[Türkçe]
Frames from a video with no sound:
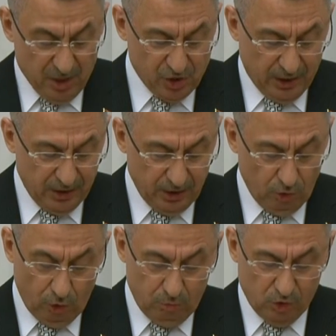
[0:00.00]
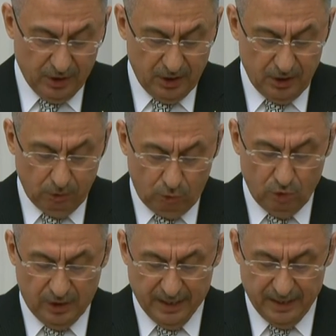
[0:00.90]
Başkanlık önümüzdeki yıl
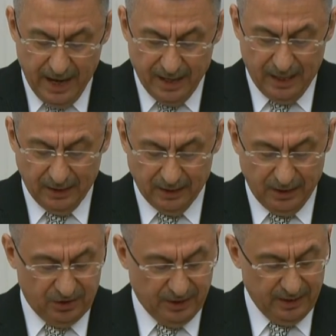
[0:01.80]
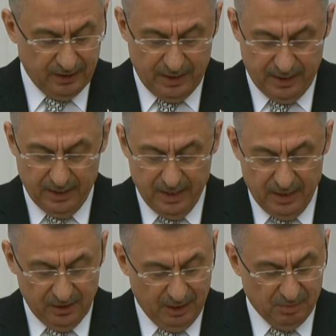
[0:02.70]
Türkiye'nin her alanda nitelikli
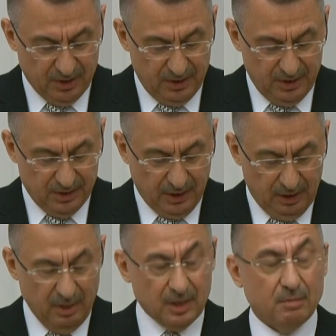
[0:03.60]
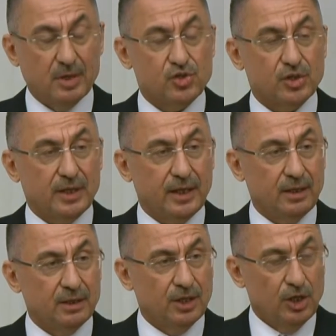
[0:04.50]
temsilini sağlamak
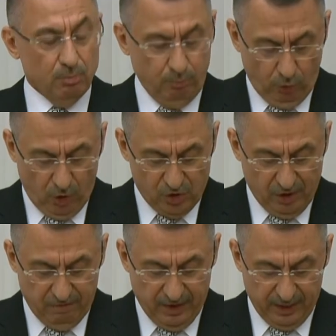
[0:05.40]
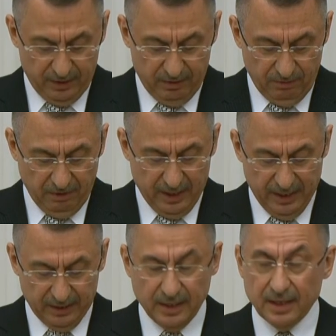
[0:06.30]
amacıyla proje ve
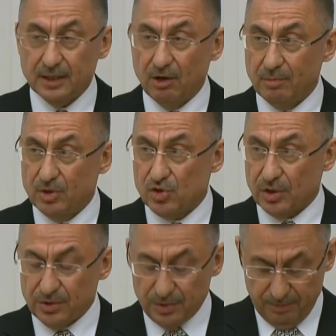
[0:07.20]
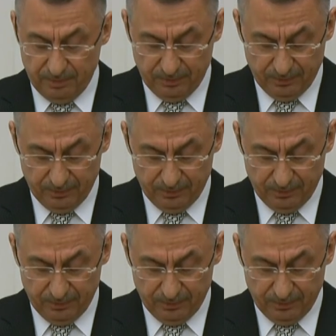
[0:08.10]
faaliyetlerine devam edecektir.